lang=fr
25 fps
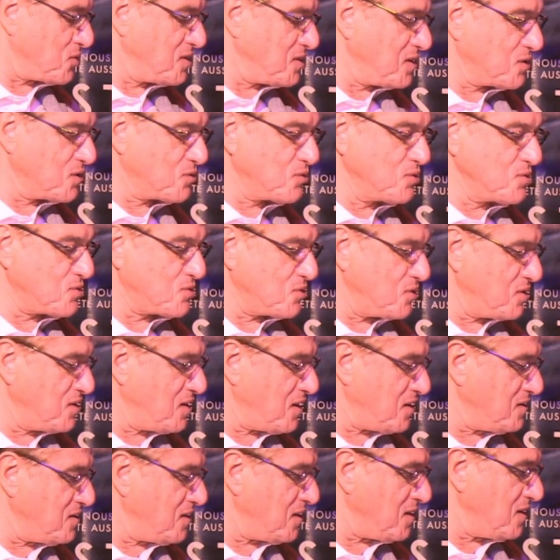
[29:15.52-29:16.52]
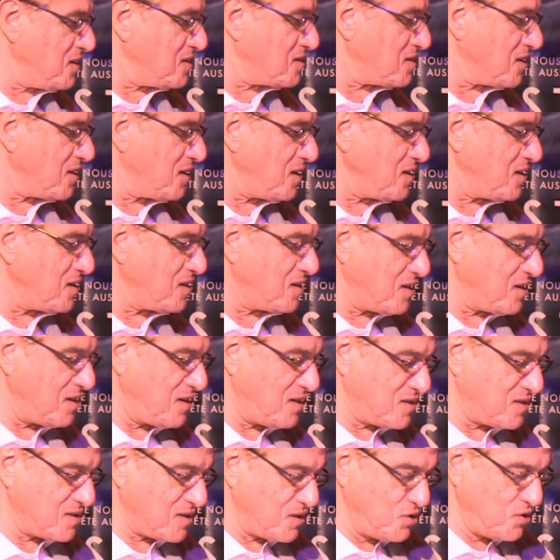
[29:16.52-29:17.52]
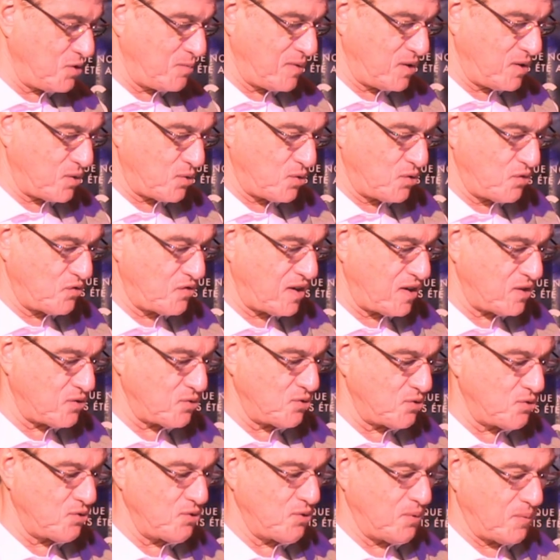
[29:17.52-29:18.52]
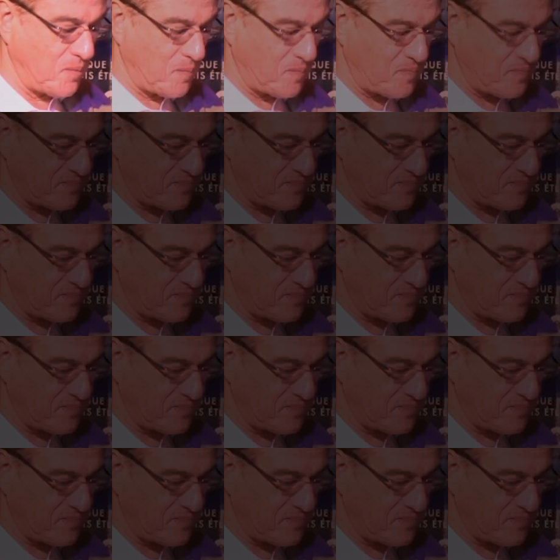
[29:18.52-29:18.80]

on écoute ce dernier extrait, qui est l'extrait numéro 22.